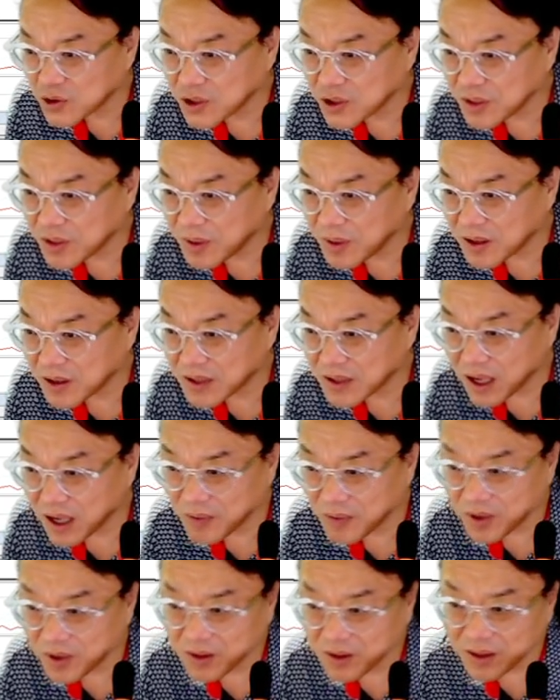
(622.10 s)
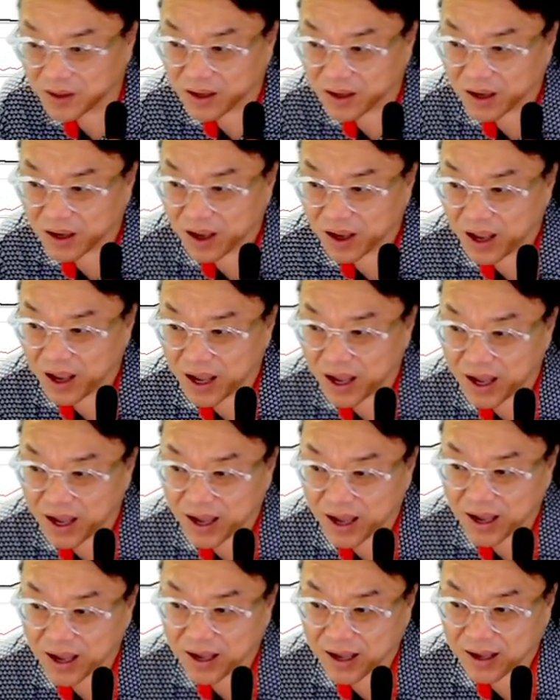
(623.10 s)
6,200원을 아, 더하면
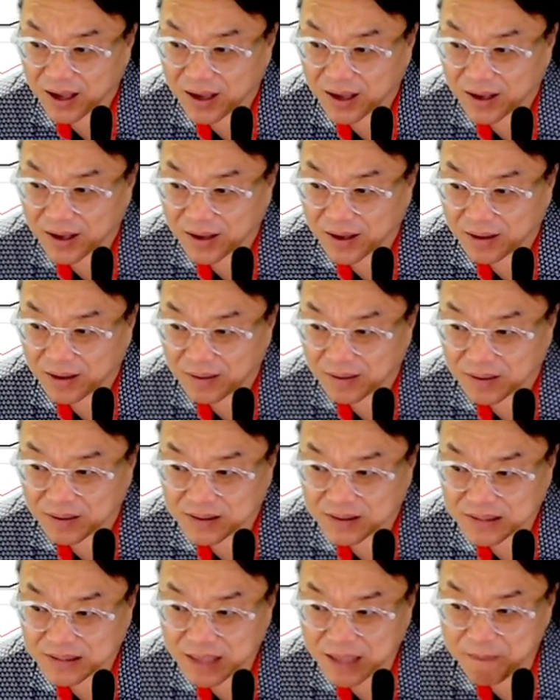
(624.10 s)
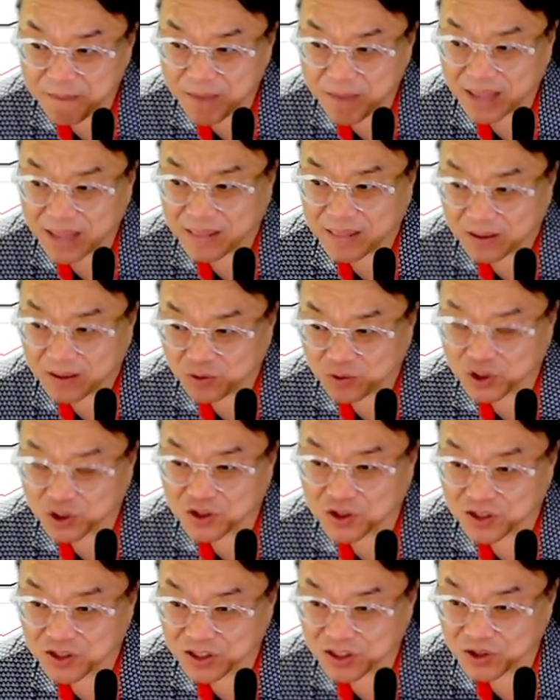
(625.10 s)
아, 3
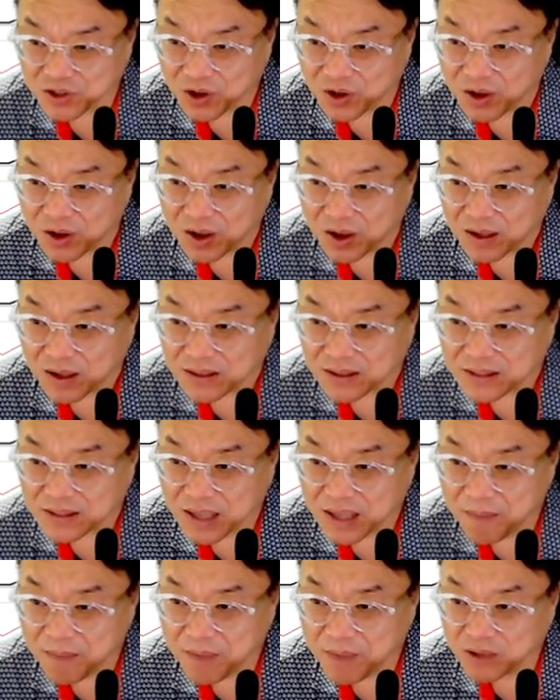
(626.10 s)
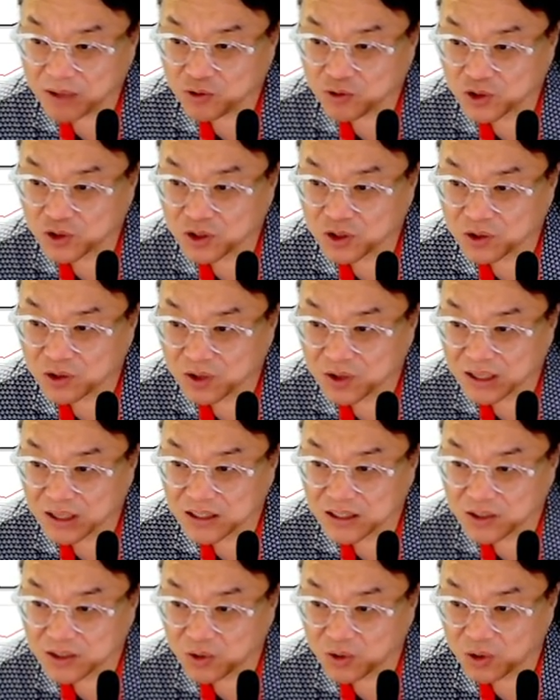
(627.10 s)
6 0 0 0원이죠3 6 0
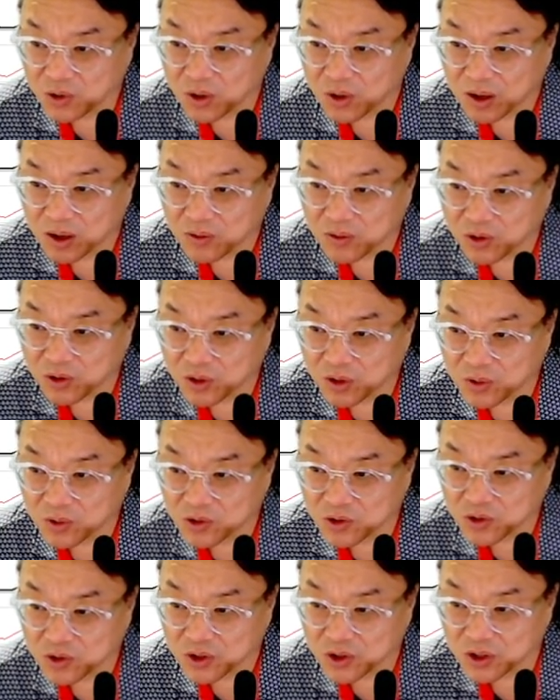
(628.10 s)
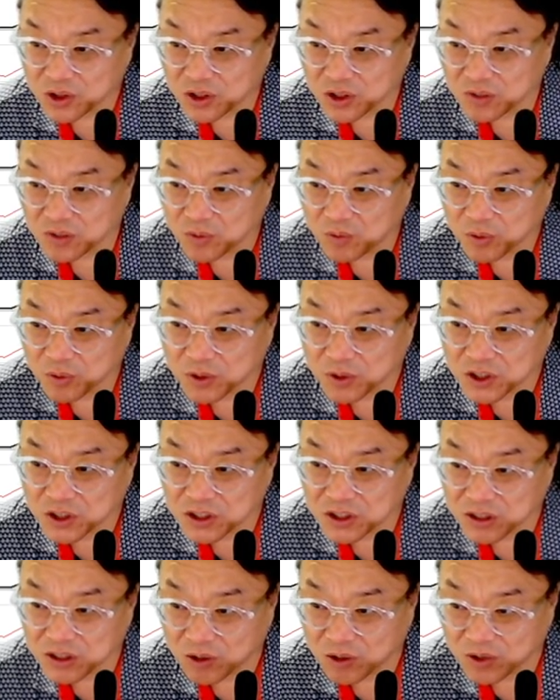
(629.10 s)
0 0원까지도 노려볼 수 있는
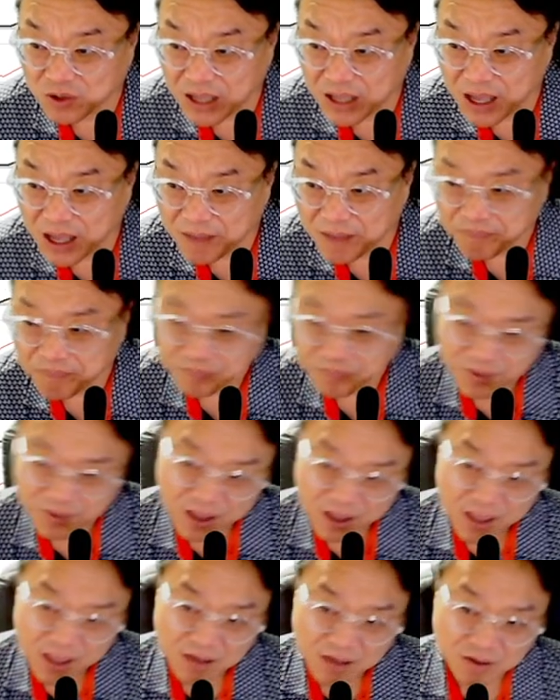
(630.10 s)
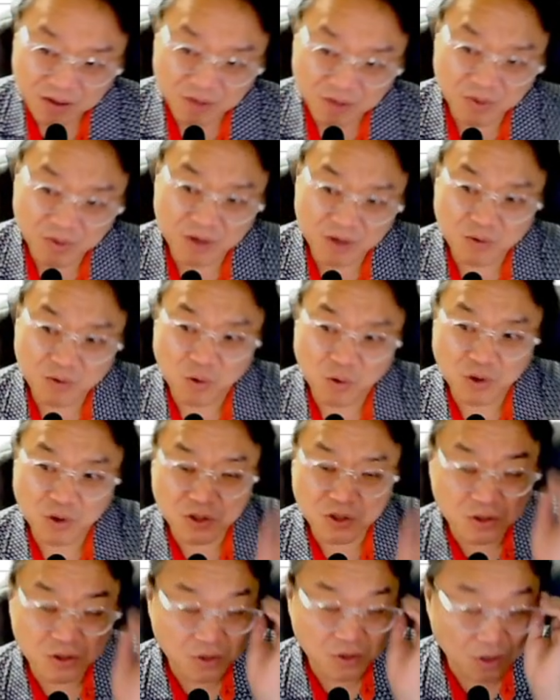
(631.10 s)
목표치는 나온다.
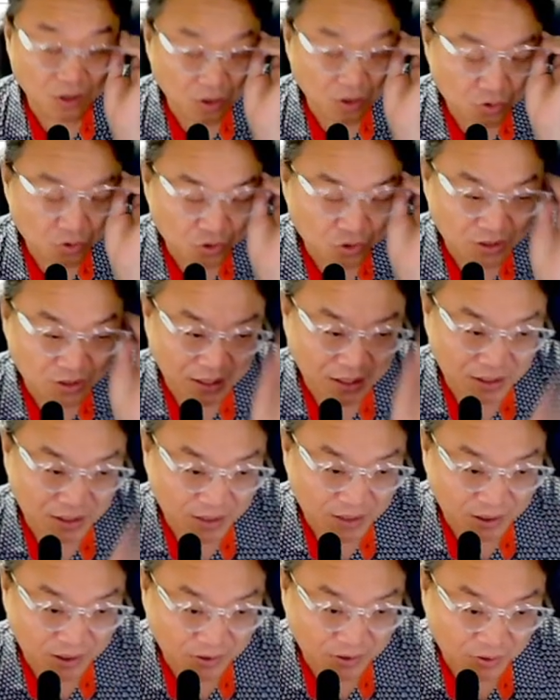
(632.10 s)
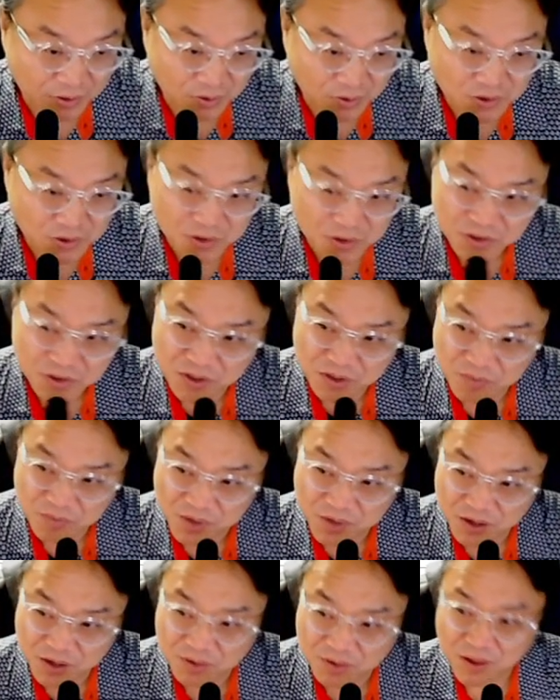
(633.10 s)
그러면 5 0 0 0원더 수익 나겠네요. 5 0 0
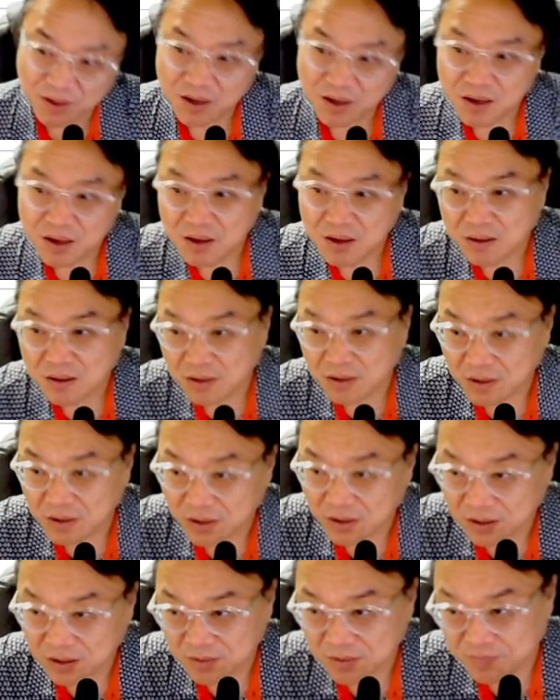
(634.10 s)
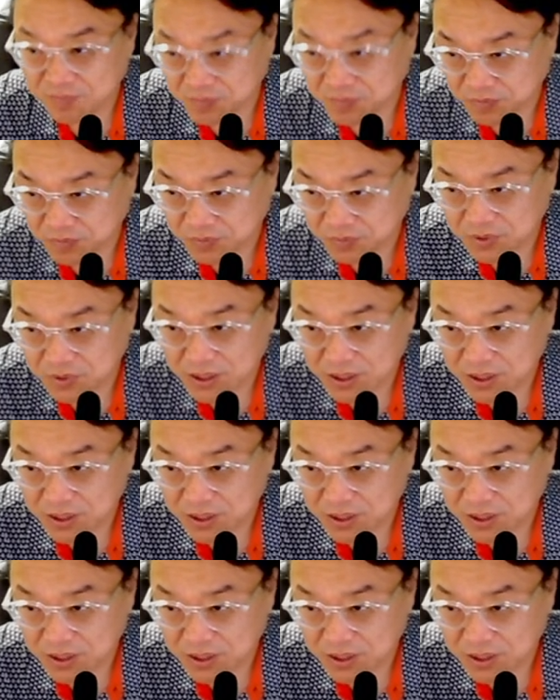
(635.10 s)
0원이면 어,